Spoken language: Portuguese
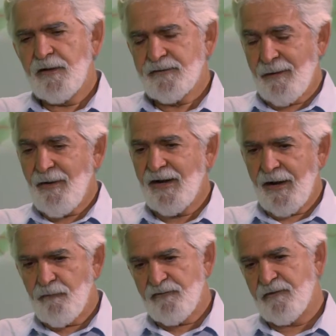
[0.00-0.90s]

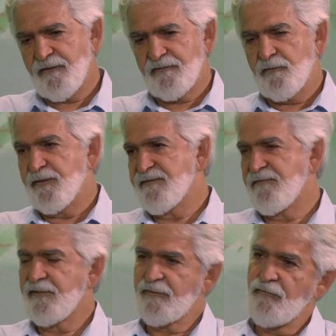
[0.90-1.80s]
trabalhar conservação e
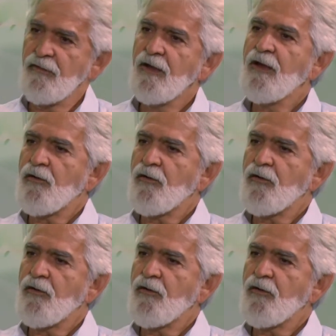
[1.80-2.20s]
preservação